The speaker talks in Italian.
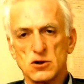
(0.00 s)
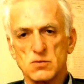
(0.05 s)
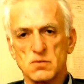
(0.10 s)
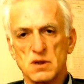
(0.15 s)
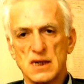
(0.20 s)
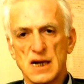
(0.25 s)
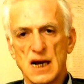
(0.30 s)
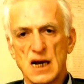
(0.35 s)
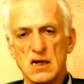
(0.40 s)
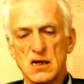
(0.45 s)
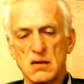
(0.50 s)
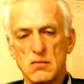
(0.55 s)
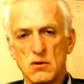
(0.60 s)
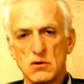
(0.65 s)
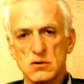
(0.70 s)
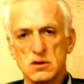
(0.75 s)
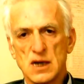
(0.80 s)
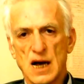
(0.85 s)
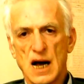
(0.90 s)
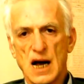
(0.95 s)
ospedali di
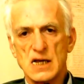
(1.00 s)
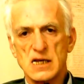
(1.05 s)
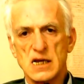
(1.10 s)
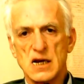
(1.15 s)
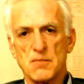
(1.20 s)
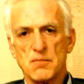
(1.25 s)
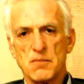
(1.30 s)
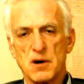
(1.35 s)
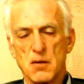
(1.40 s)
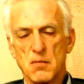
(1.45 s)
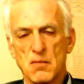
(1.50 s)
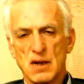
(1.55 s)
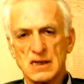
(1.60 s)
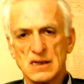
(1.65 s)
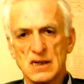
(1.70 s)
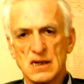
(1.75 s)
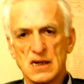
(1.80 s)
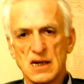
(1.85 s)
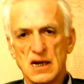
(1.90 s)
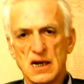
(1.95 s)
montagna per
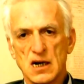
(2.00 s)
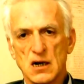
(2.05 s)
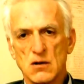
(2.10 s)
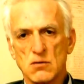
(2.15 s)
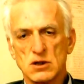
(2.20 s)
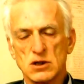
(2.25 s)
mantenere